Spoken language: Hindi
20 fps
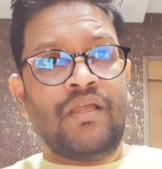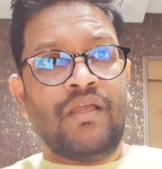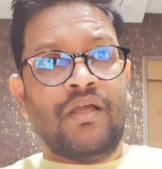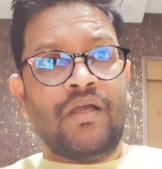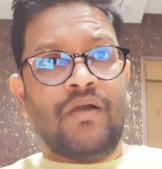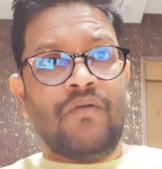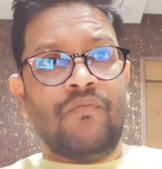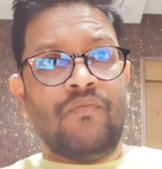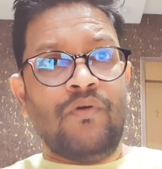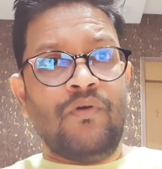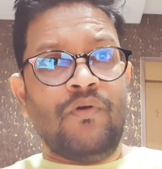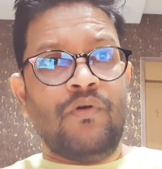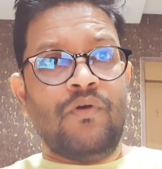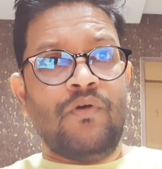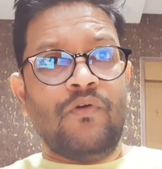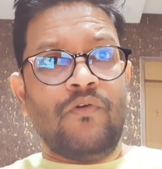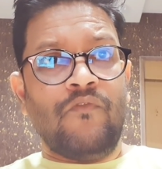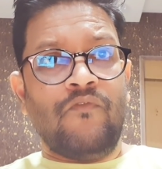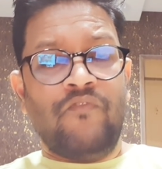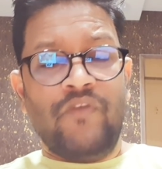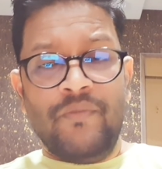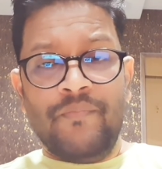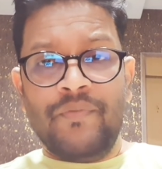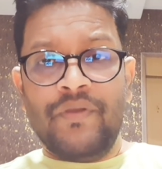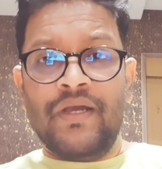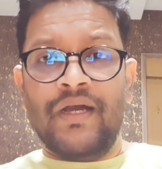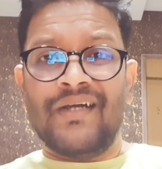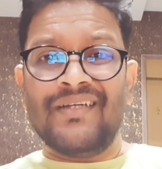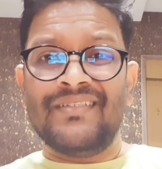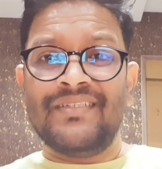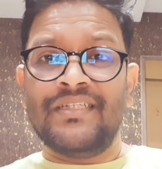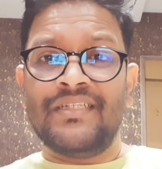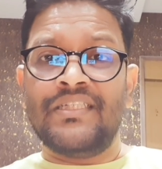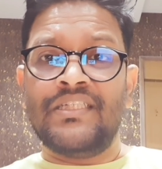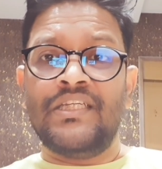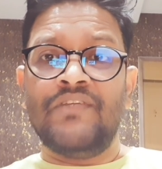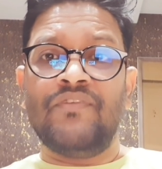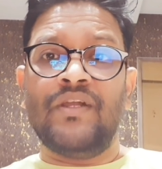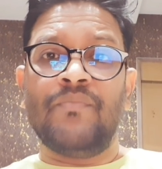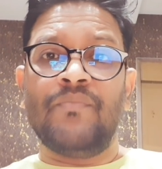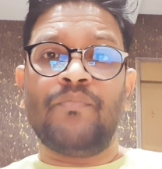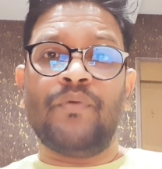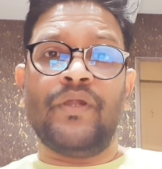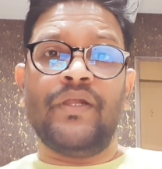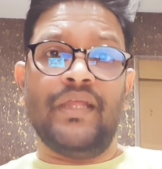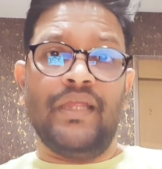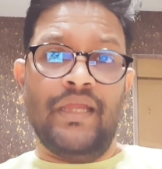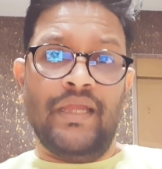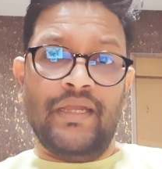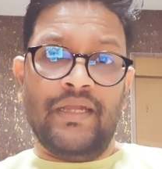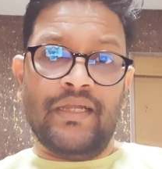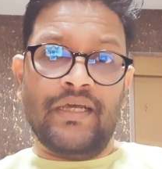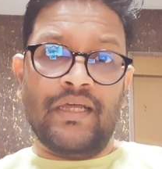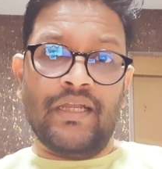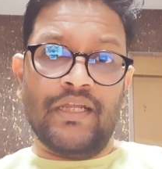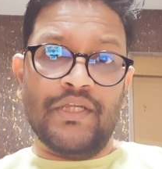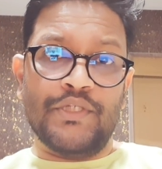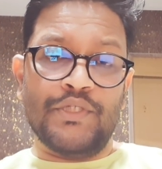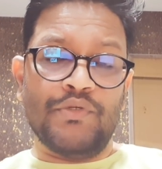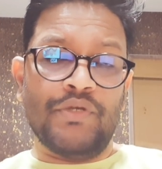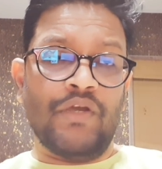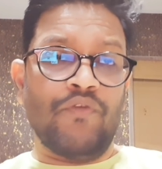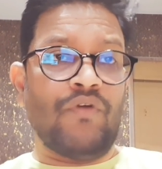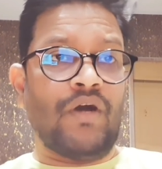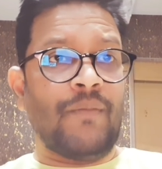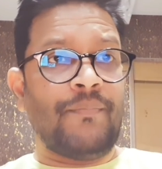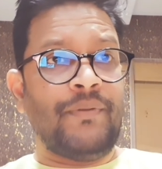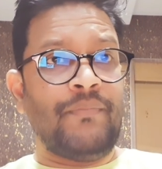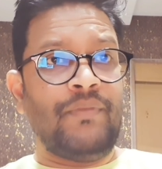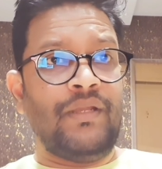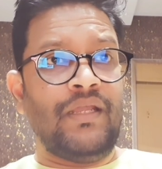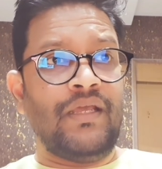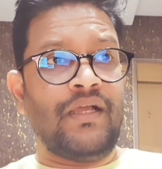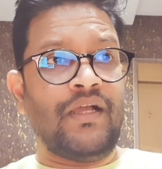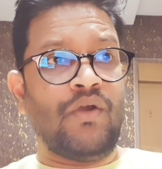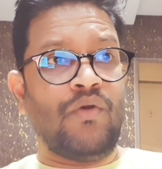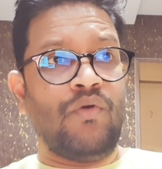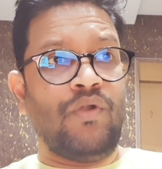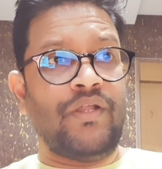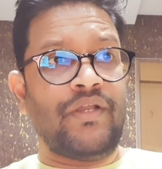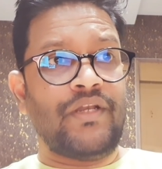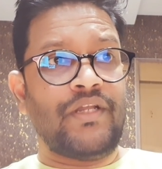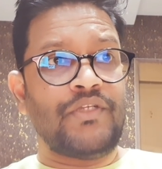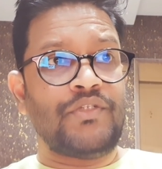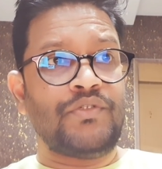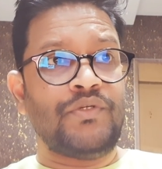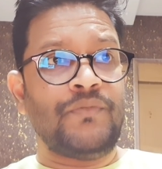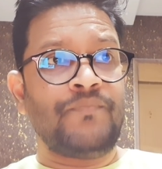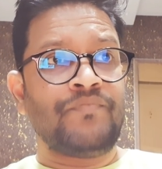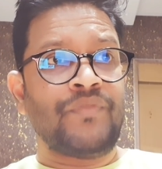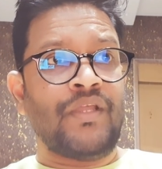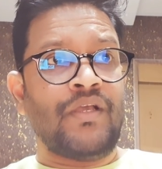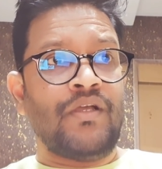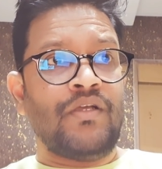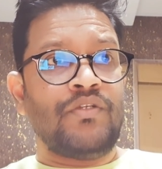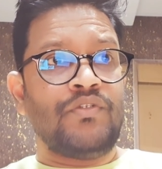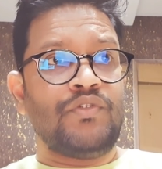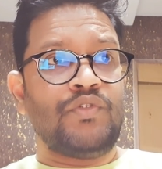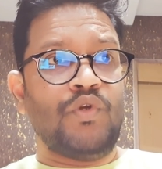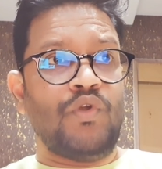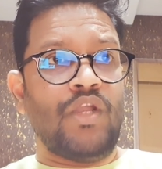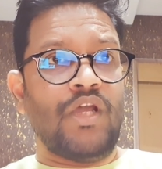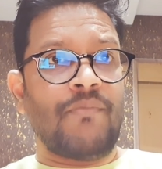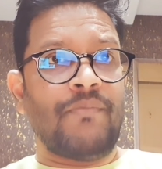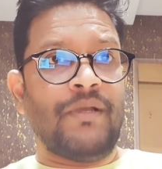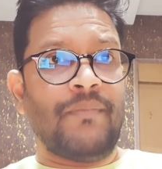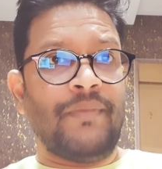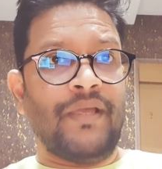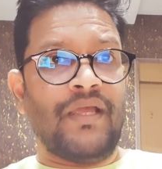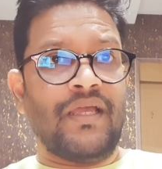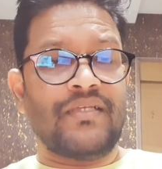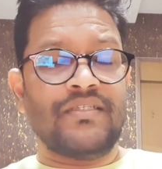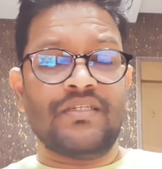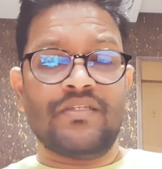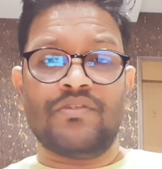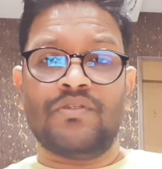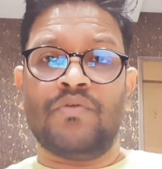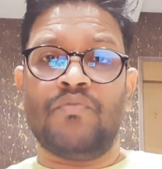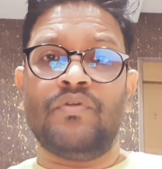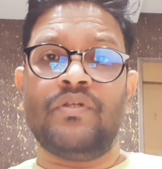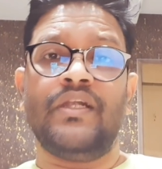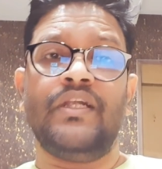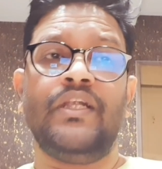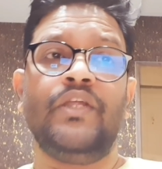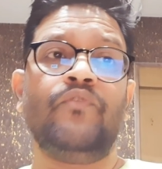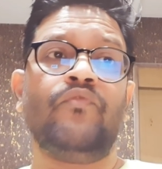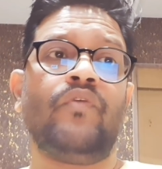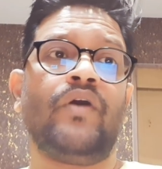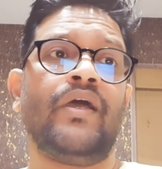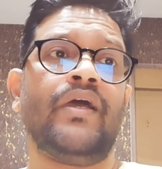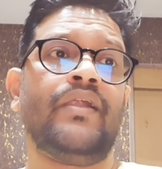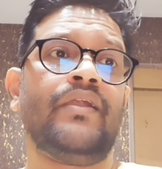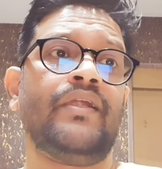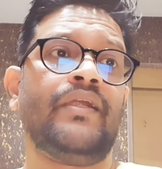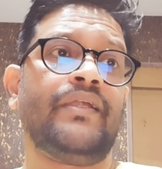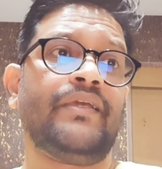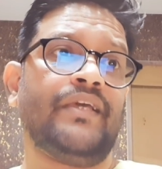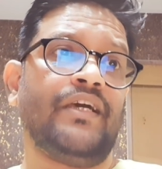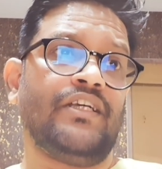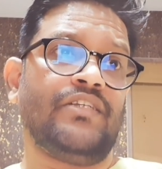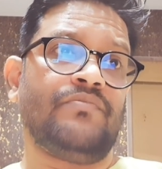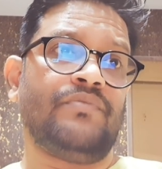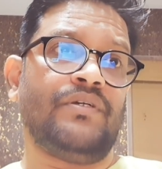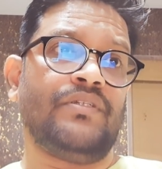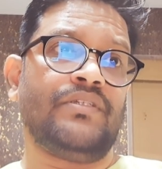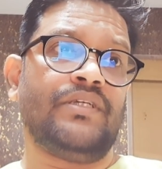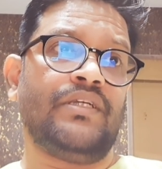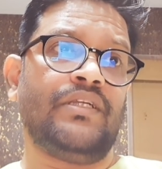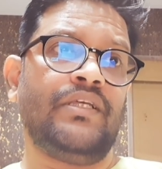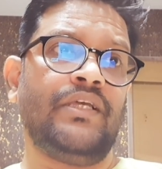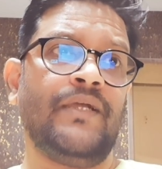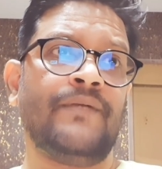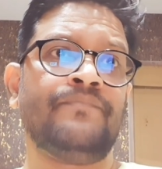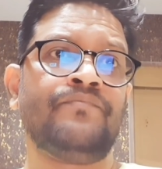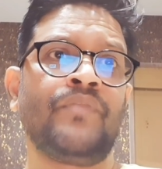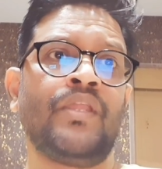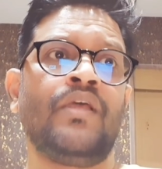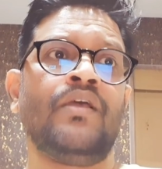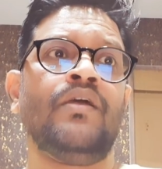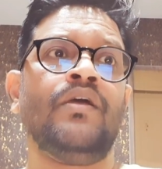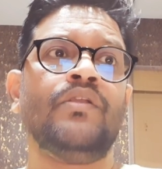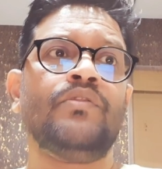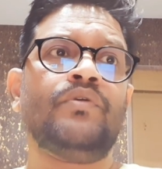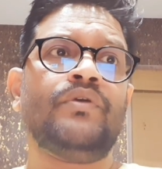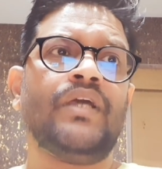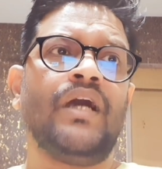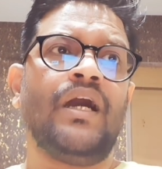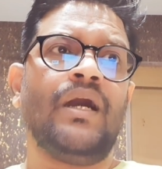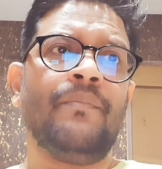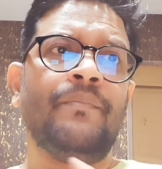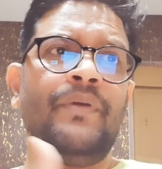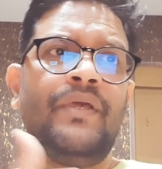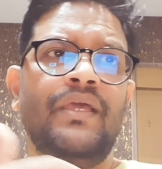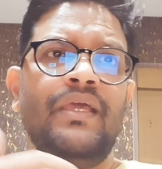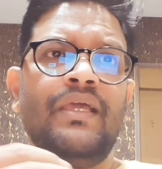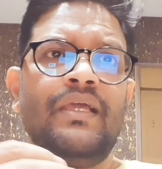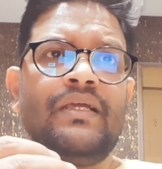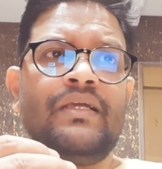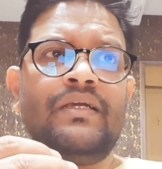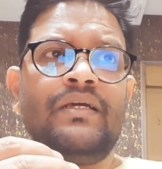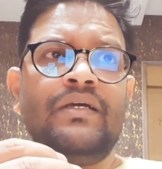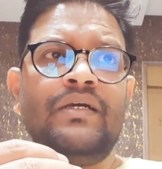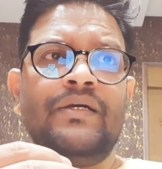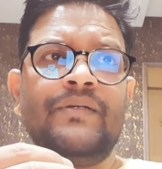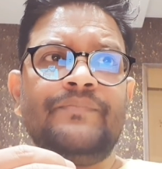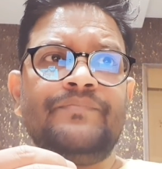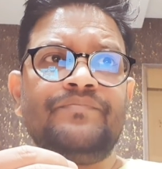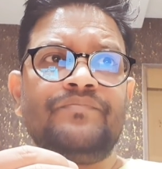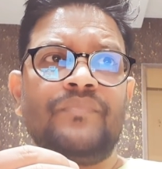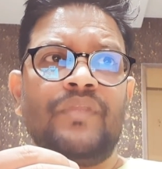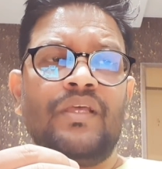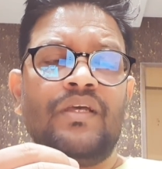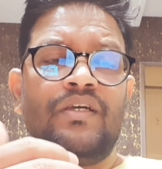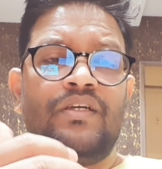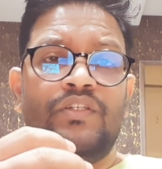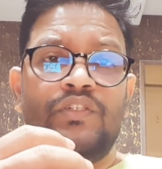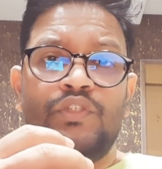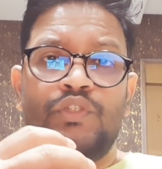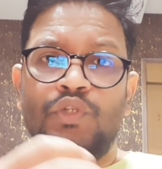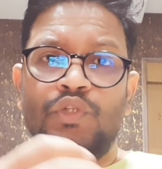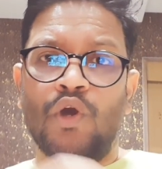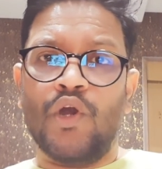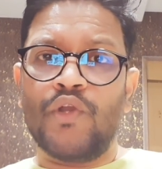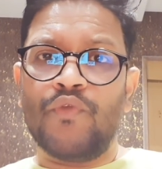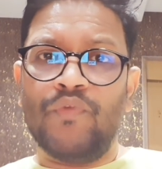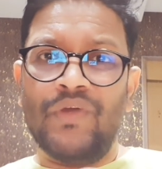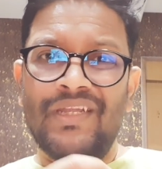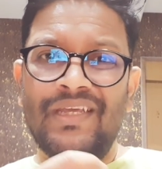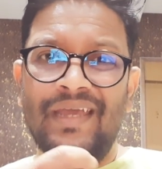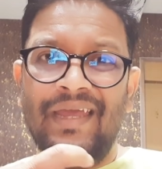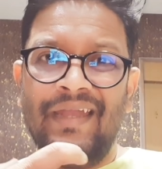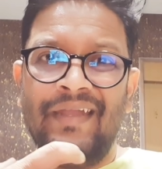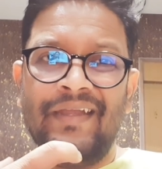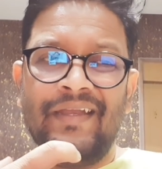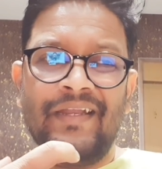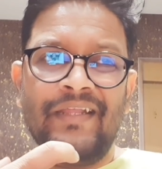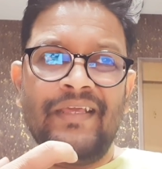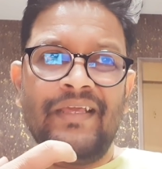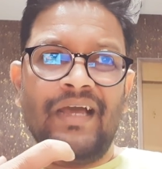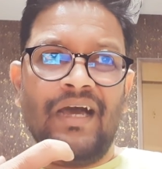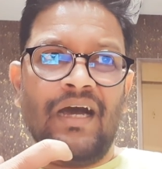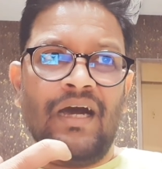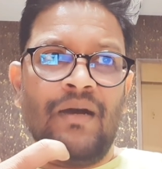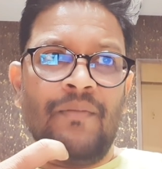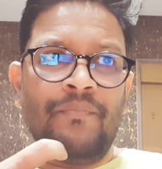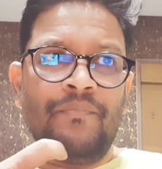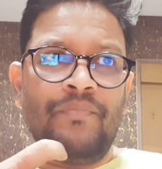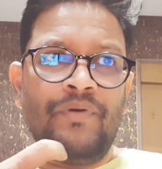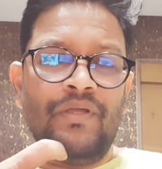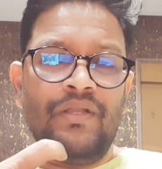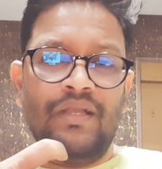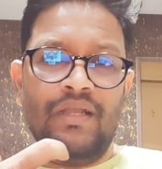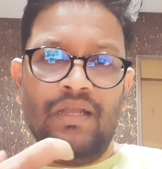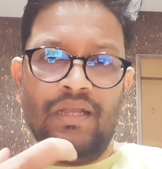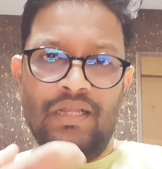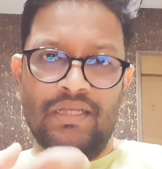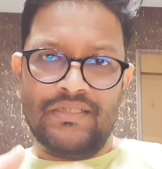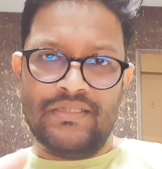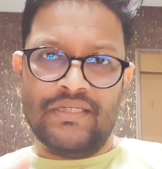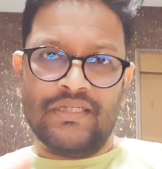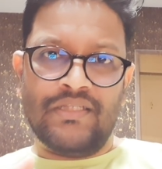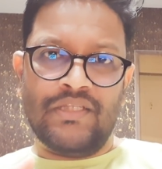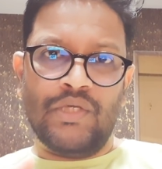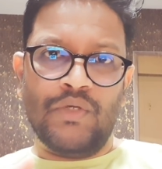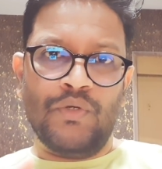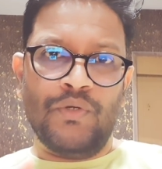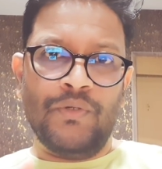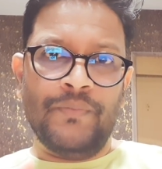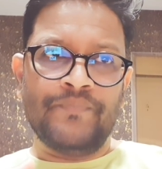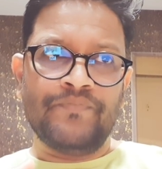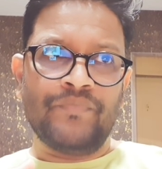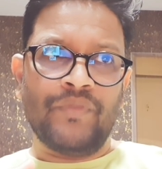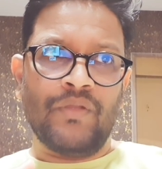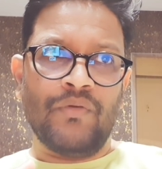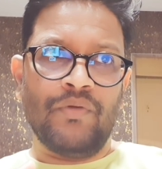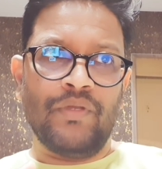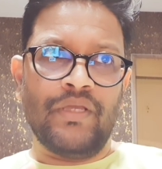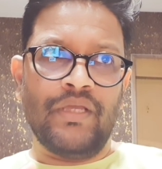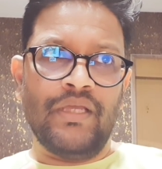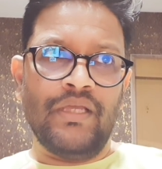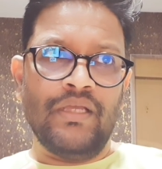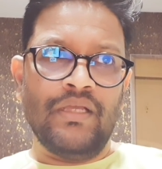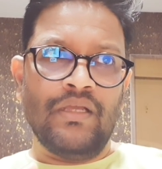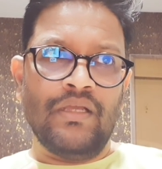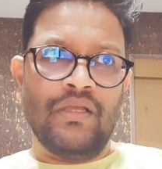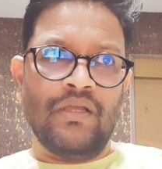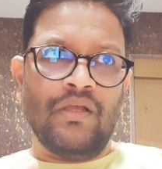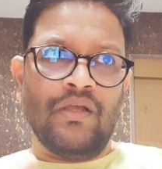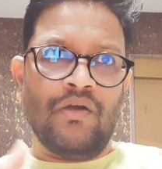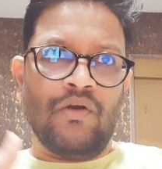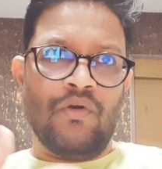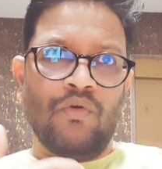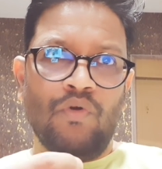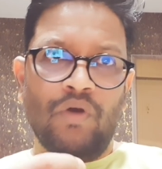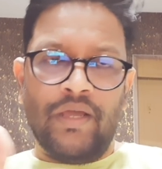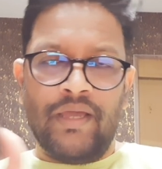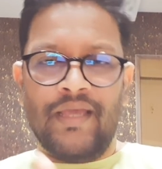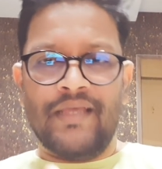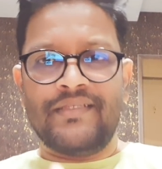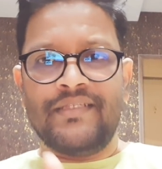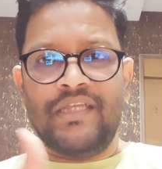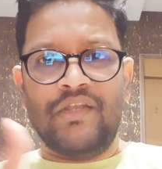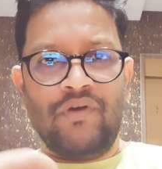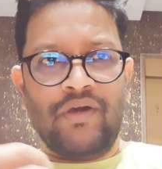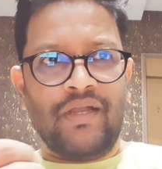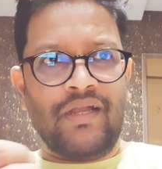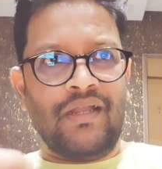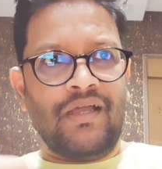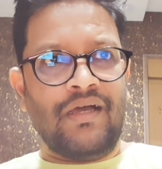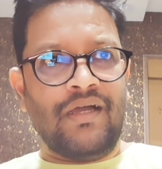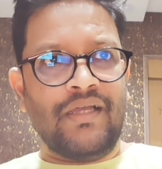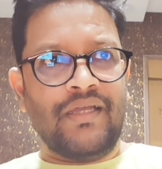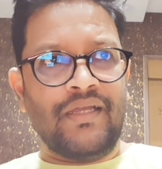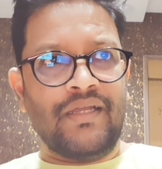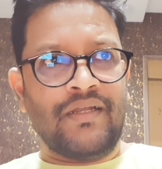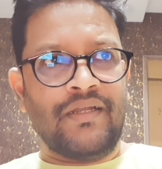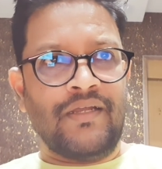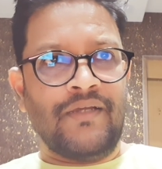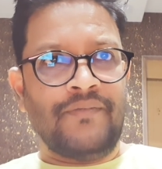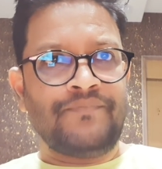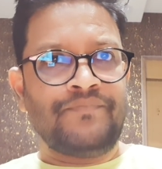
वो फिप का 61.8 का रेशियो है वहाँ पे मिलेगा गोल्डन रेशियो जो लगभग मैं कह सकता हूँ 3500 के आसपास है ठीक है तो यहाँ पे एक शॉर्ट वाली एंट्री आप ले सकते हो ओके एस वगैरह लगा के रखना